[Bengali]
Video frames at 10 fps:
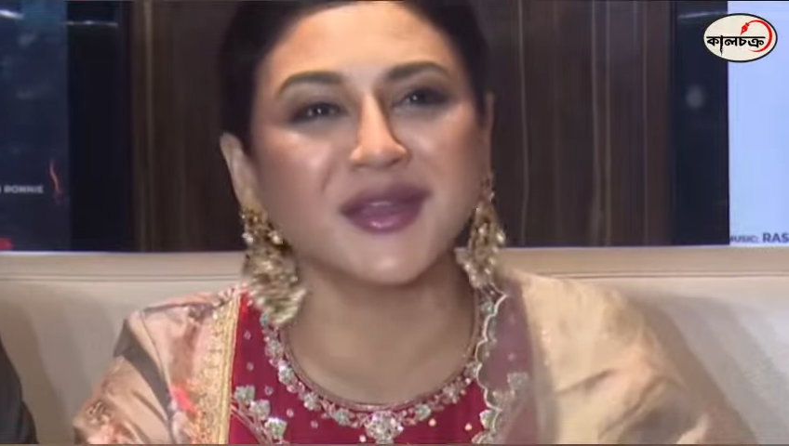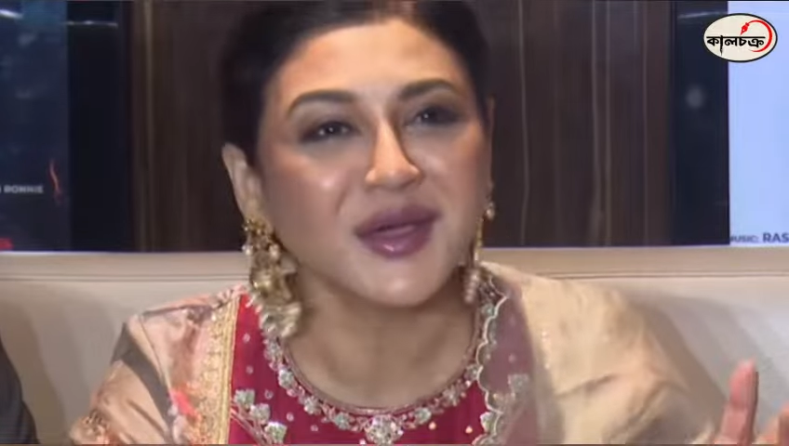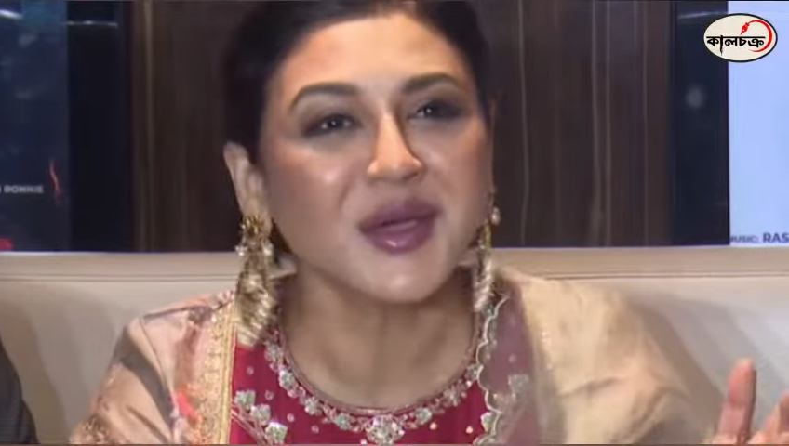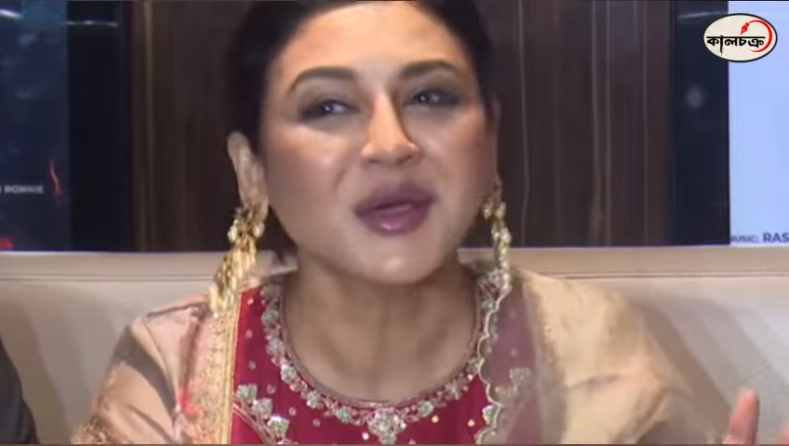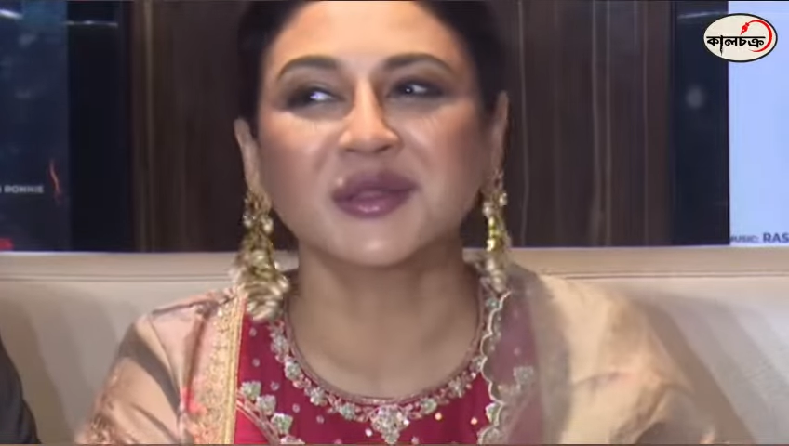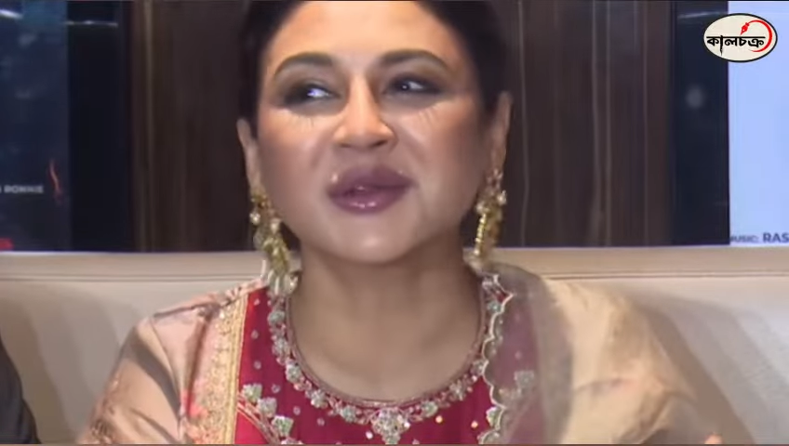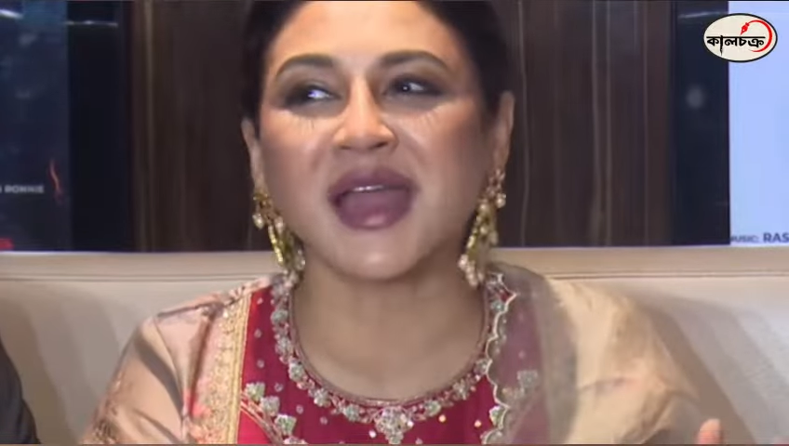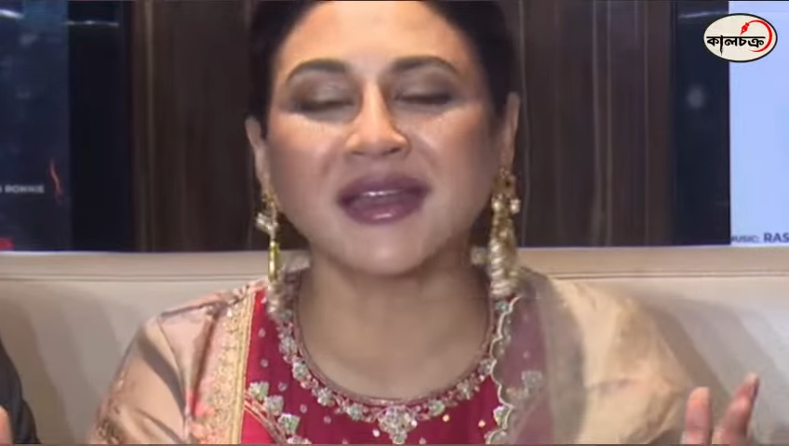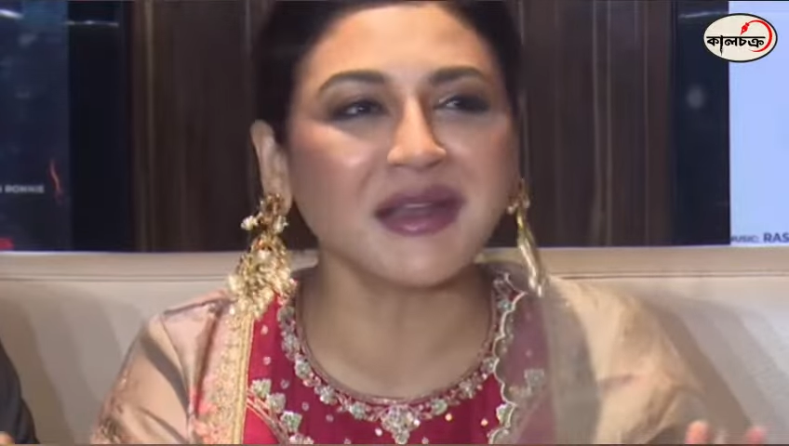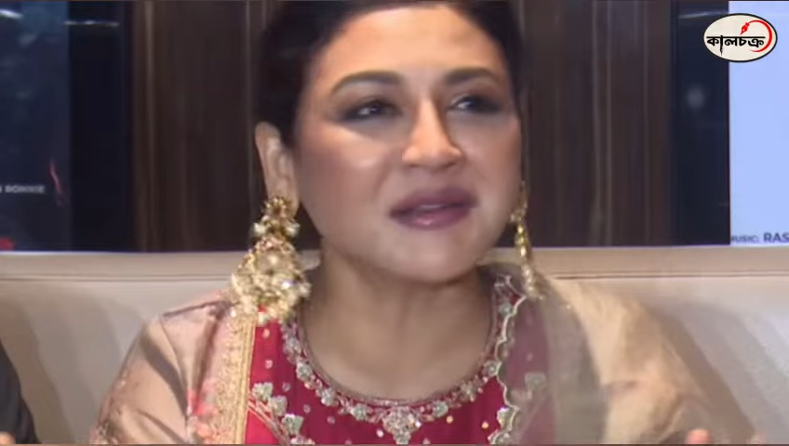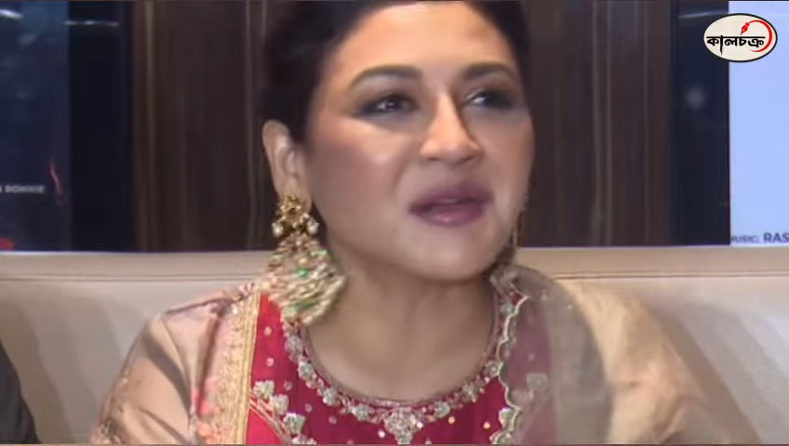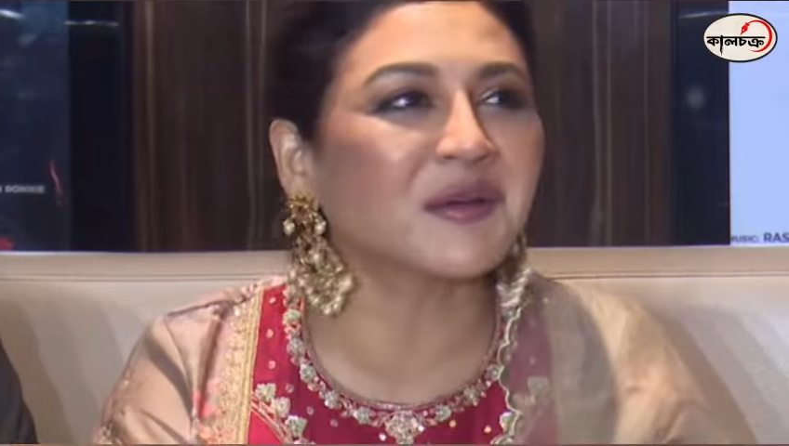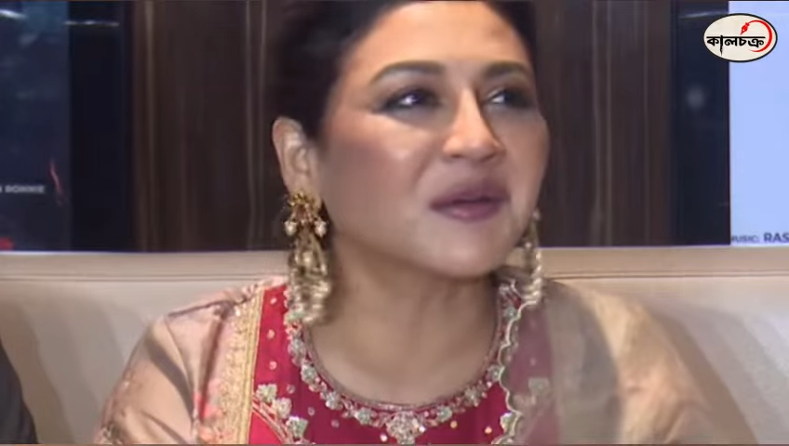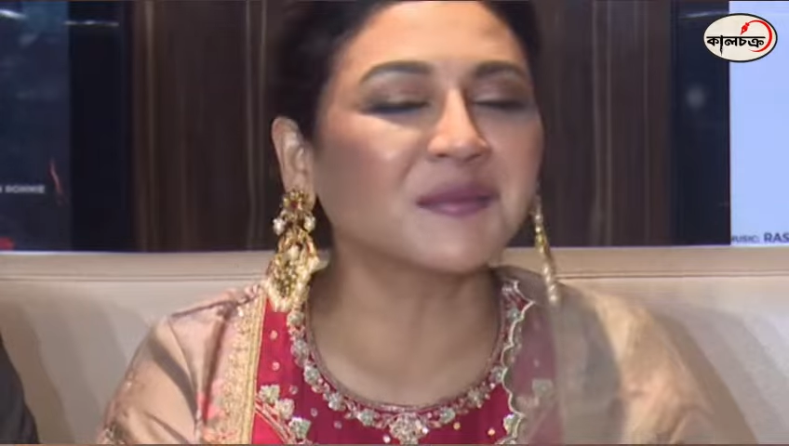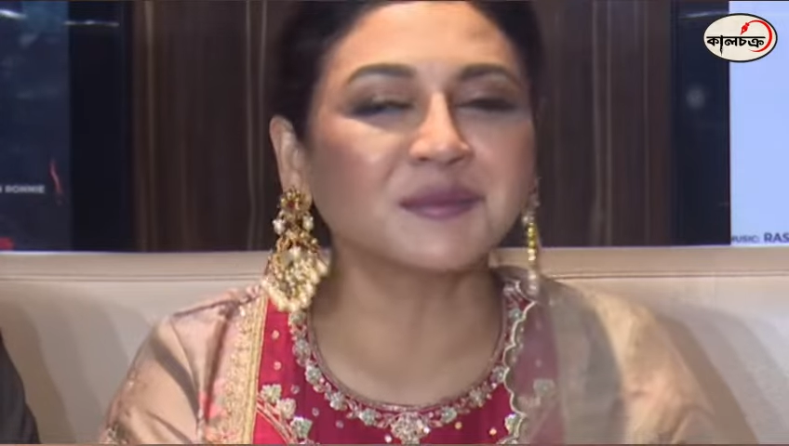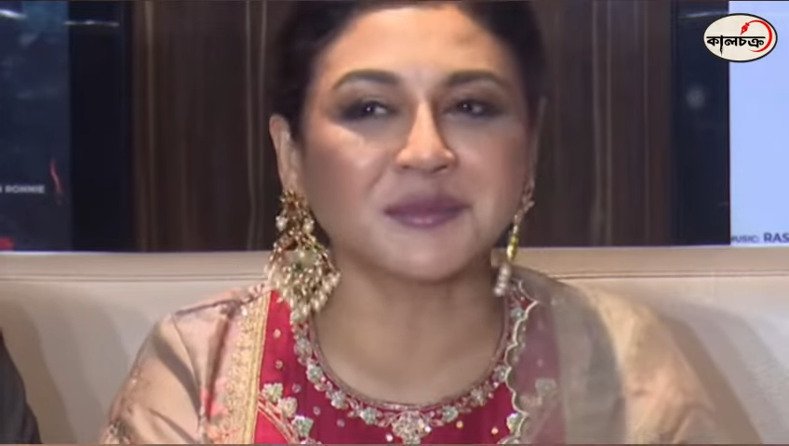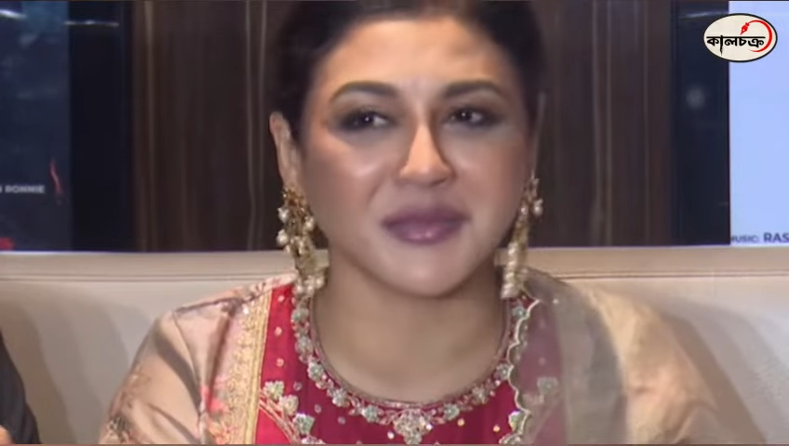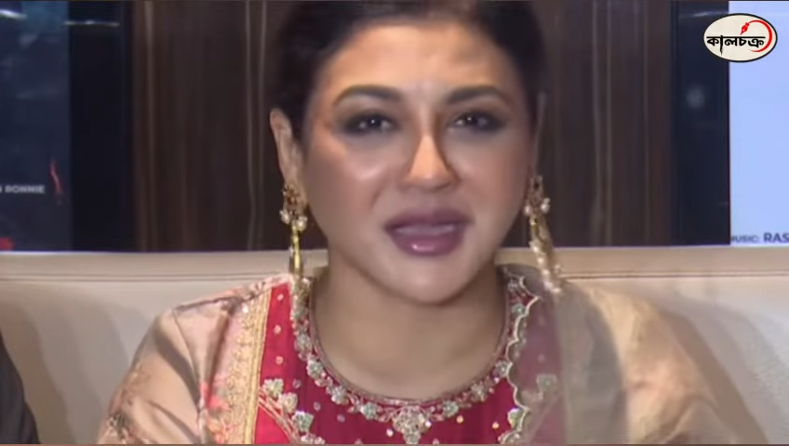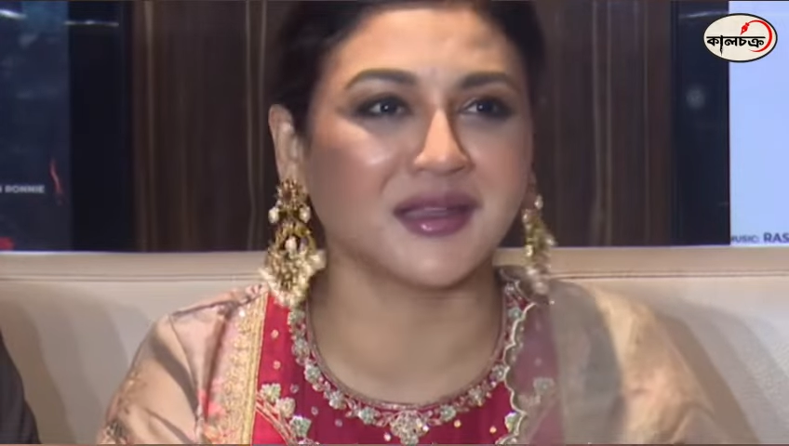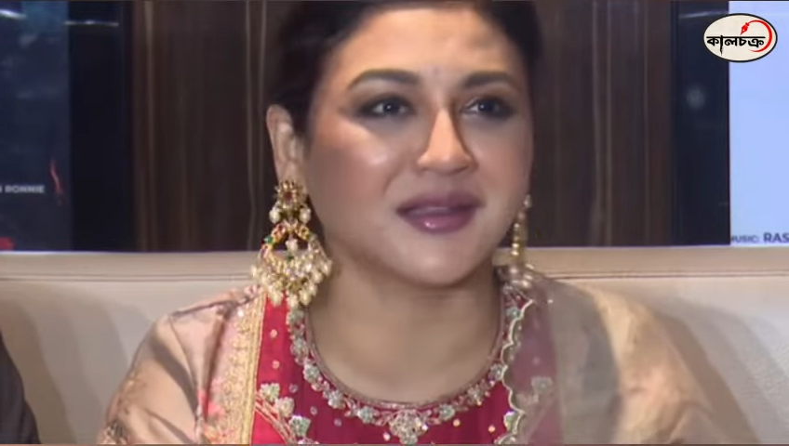দুই বাংলার জনপ্রিয়
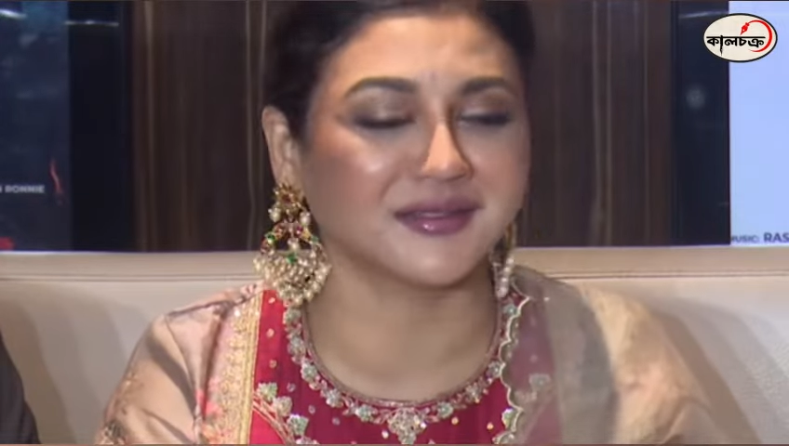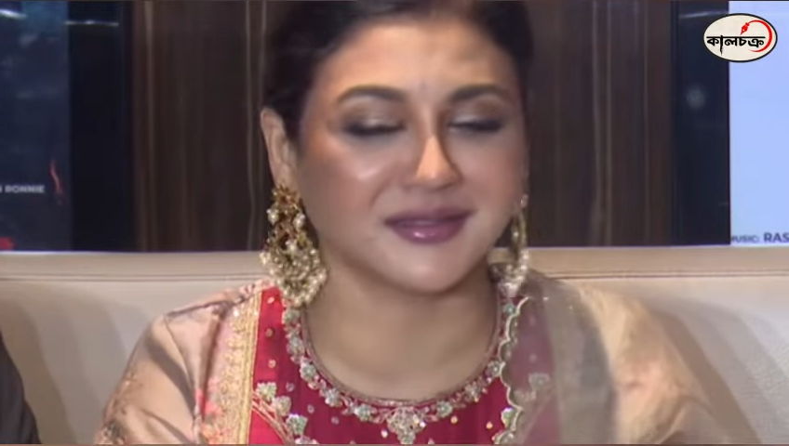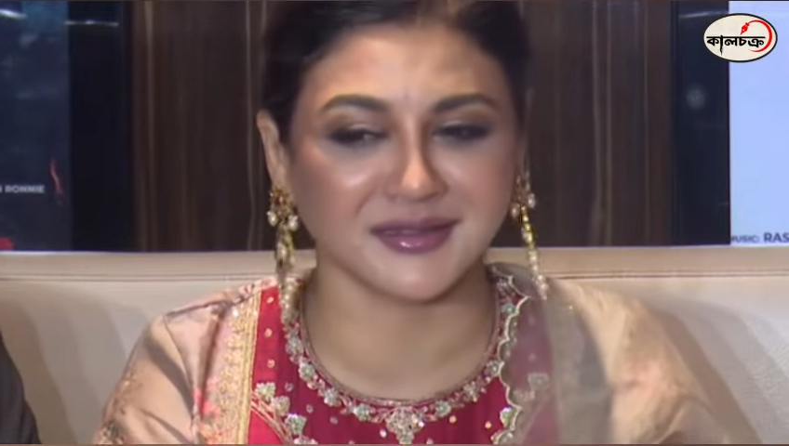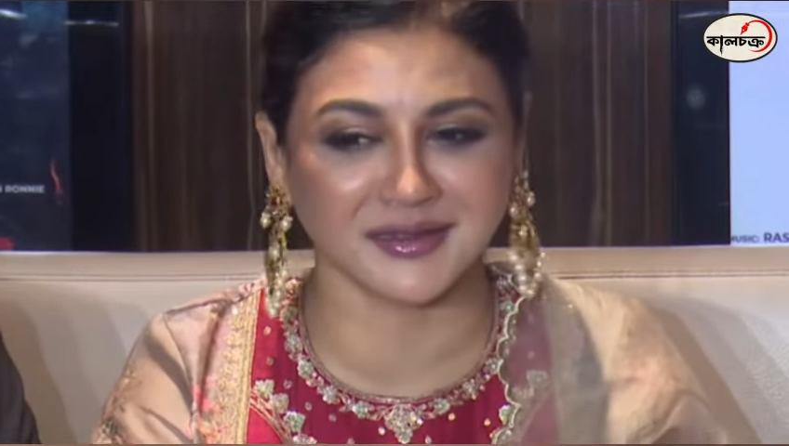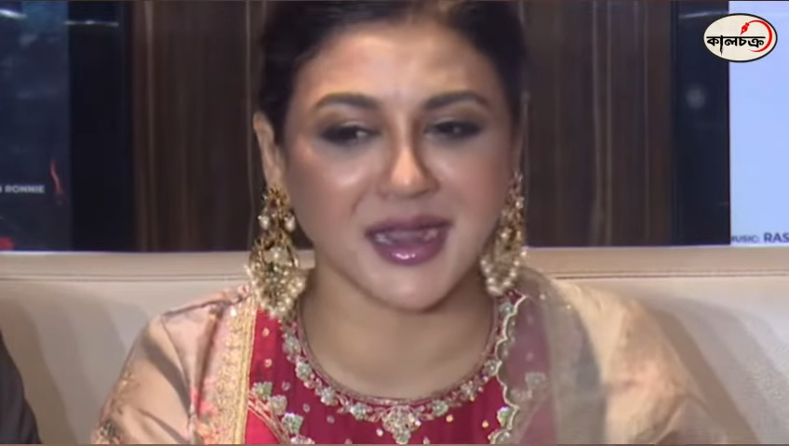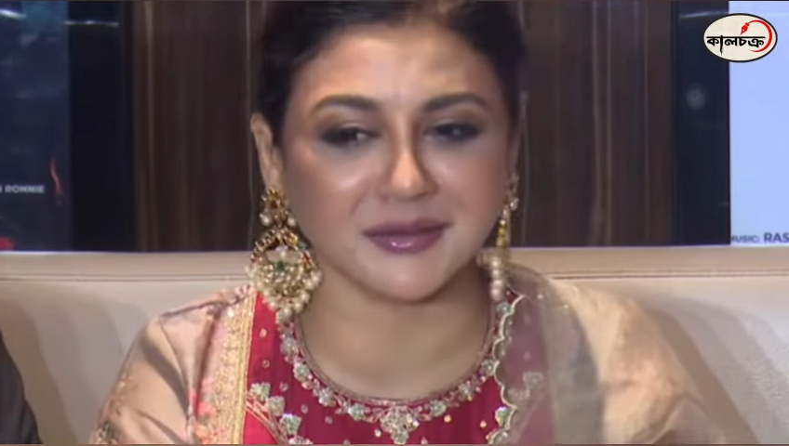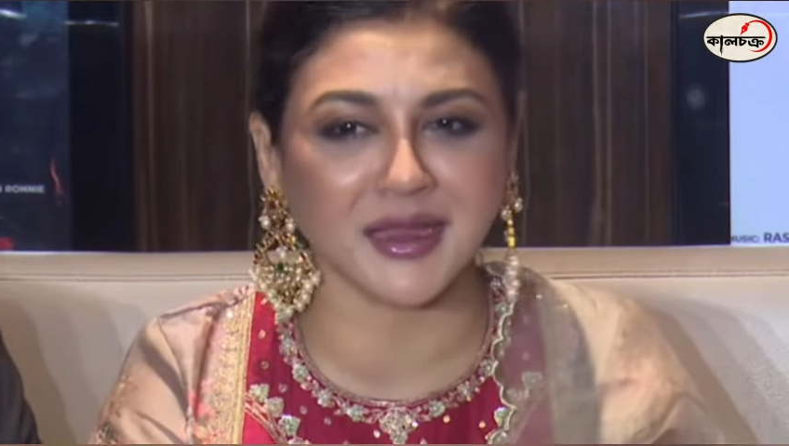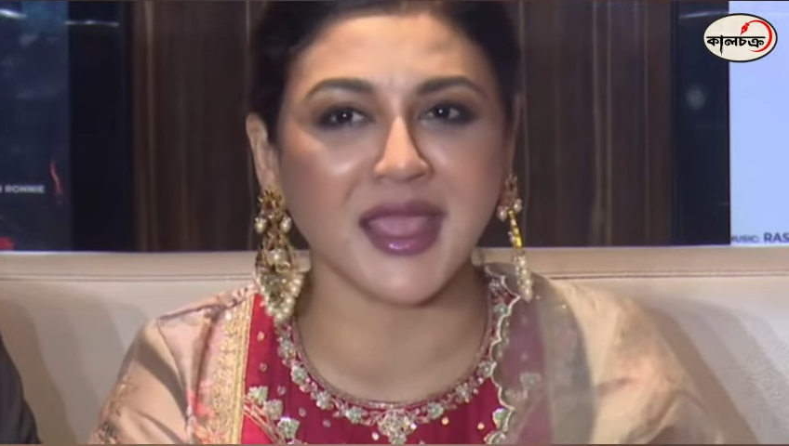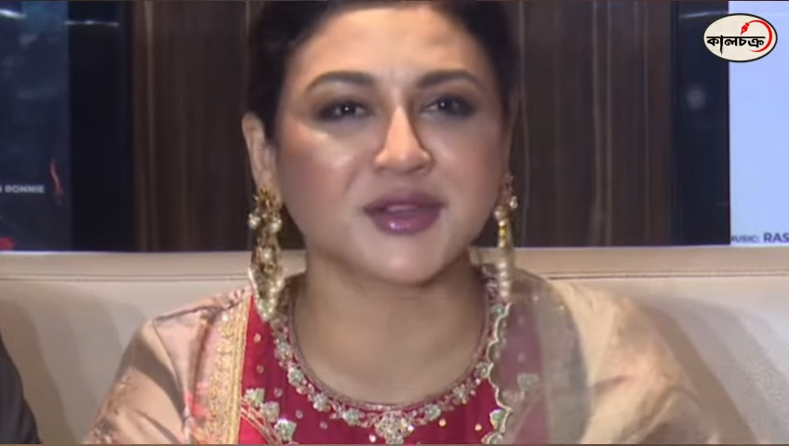অভিনেত্রী জয়া হোসান